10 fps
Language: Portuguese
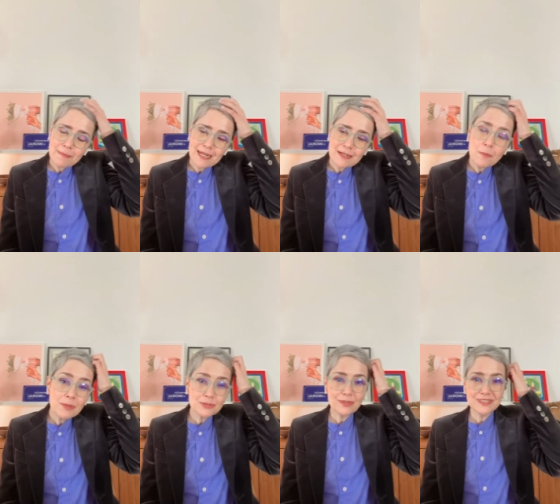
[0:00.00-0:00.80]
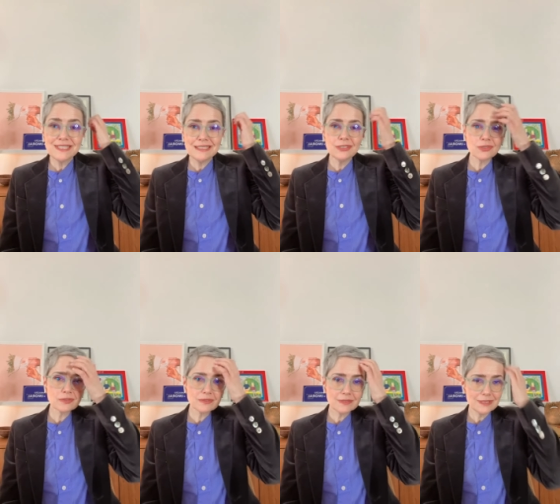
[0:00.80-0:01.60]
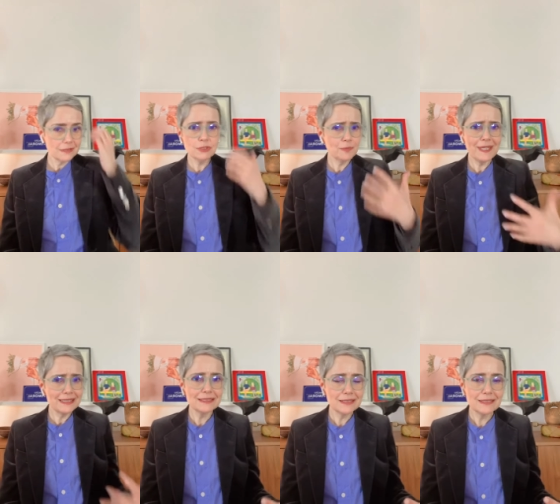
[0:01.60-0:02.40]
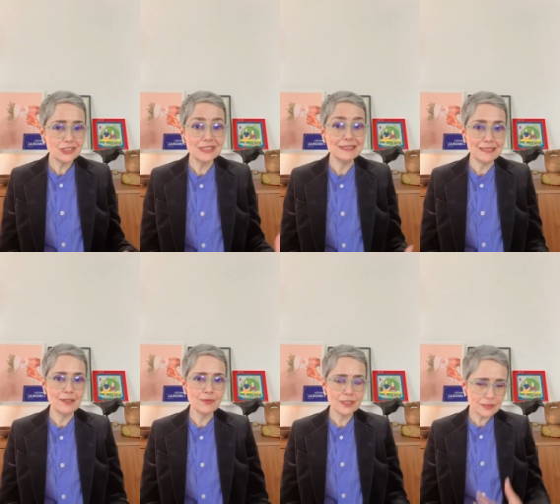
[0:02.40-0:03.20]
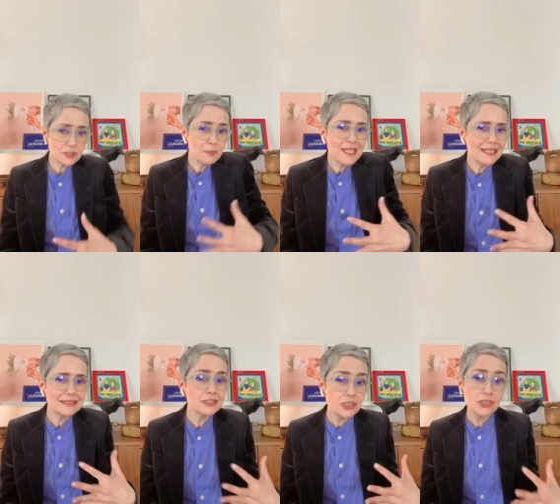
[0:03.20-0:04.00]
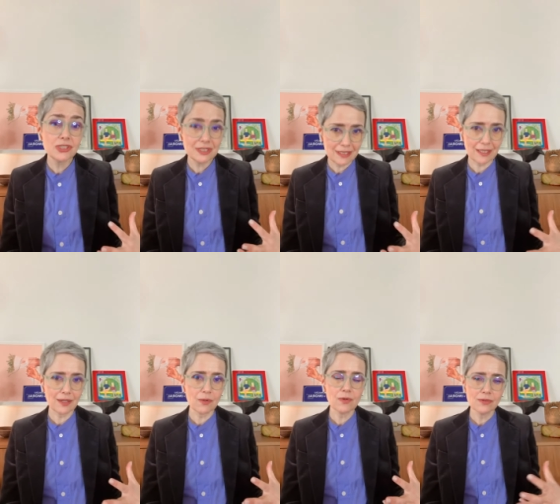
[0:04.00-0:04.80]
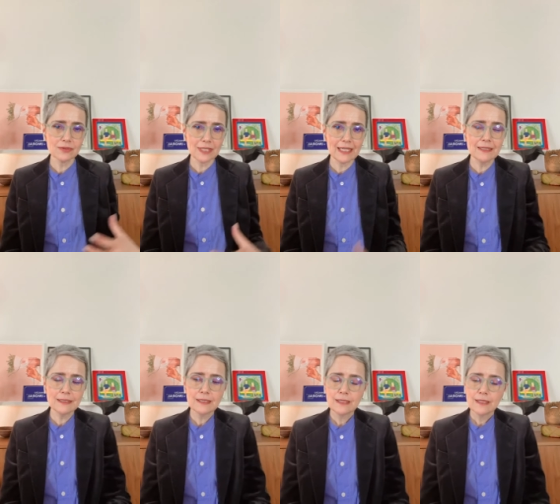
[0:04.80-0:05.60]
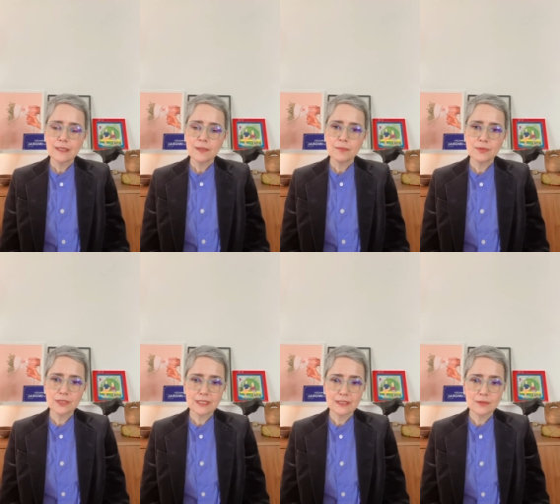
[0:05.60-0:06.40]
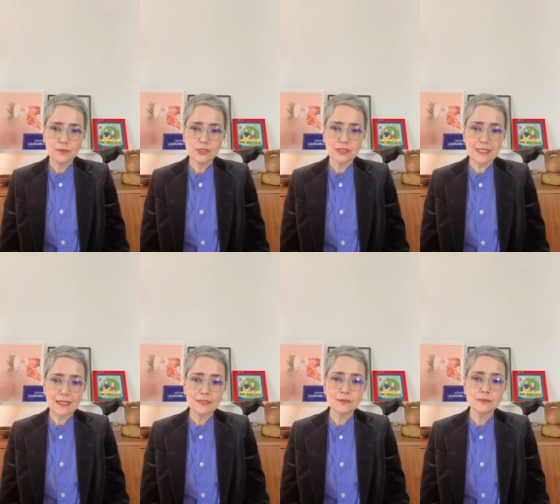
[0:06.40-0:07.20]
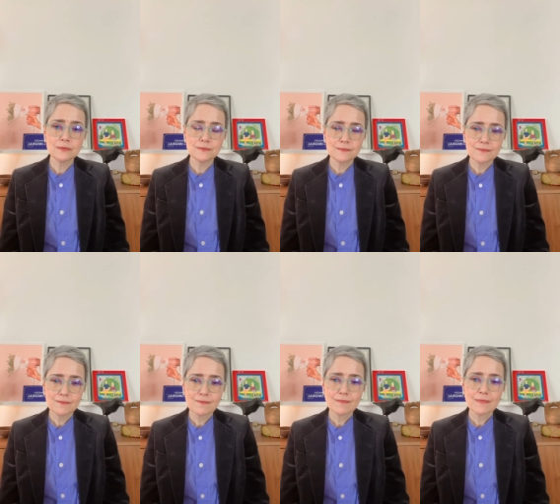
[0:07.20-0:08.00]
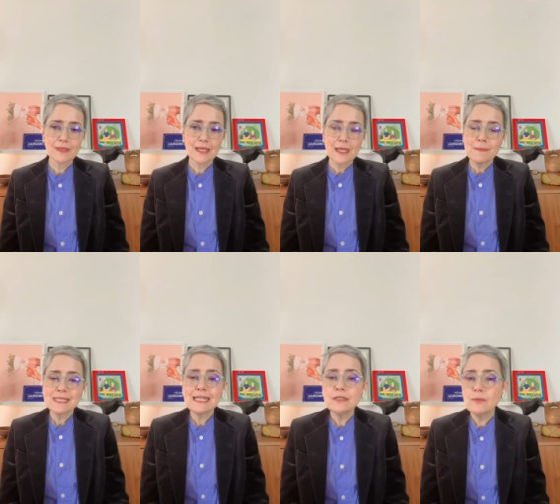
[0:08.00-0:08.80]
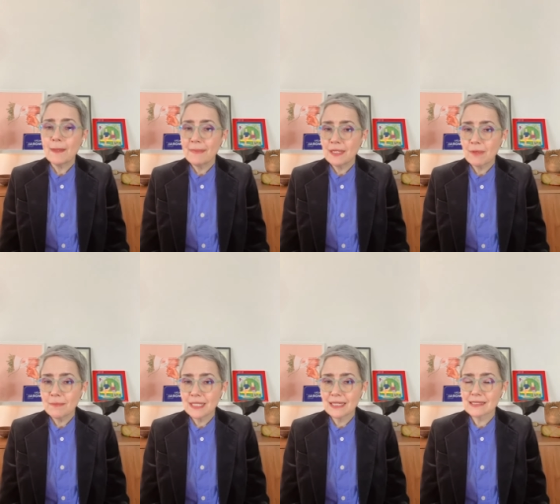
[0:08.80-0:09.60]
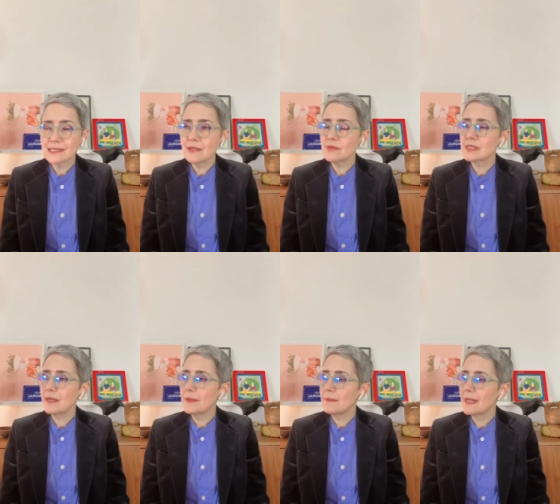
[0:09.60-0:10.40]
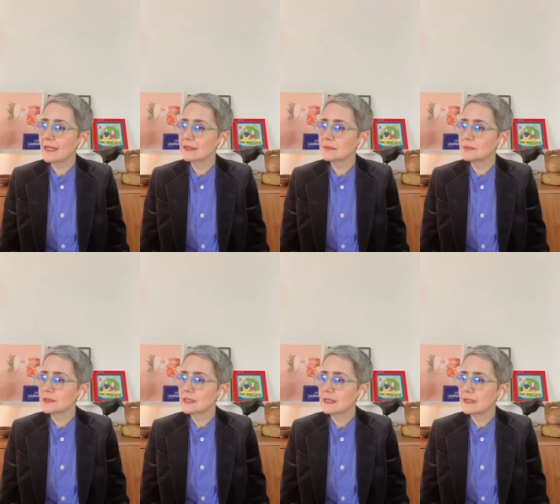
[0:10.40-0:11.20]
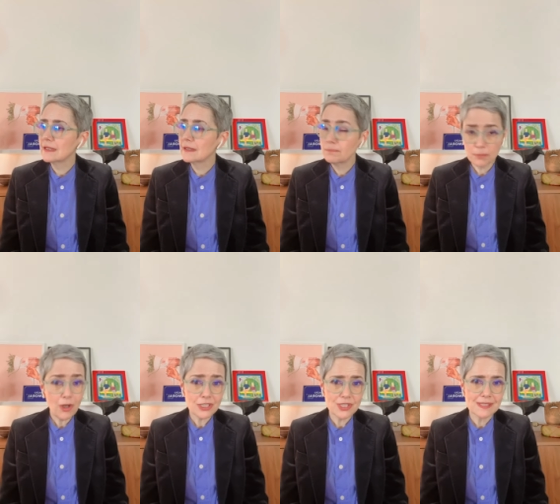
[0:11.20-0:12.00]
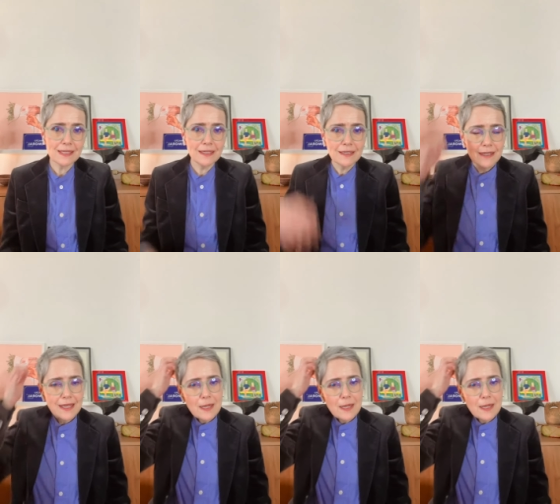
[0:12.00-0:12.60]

para não pôr sua vida em risco. Isso é uma experiência de exílio, isso é uma experiência de desterro, né? Porque o Estado. Mas ela não é bem uma migração, sabe, Berta? Porque pode ser,